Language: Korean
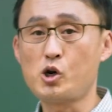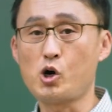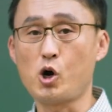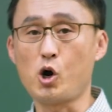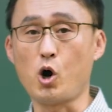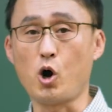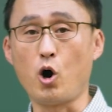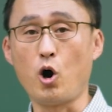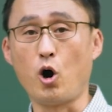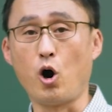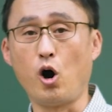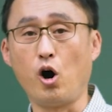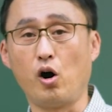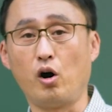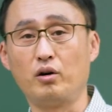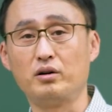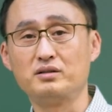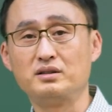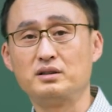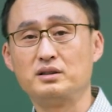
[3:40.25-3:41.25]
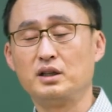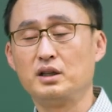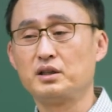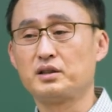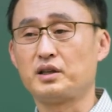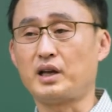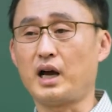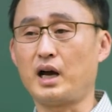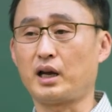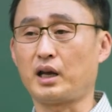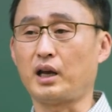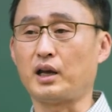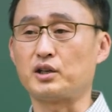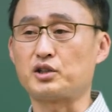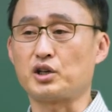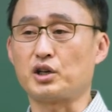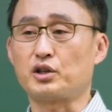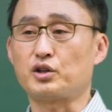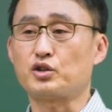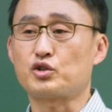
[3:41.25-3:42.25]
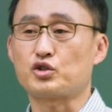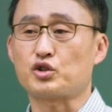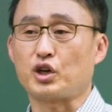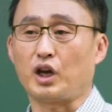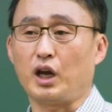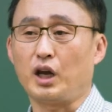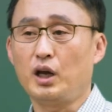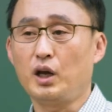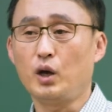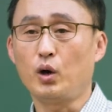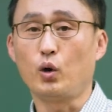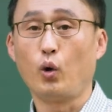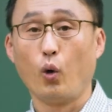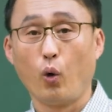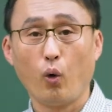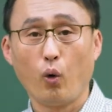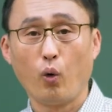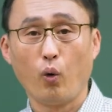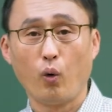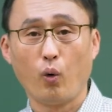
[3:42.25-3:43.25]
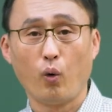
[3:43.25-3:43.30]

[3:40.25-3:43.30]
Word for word: 허 양의 지체 오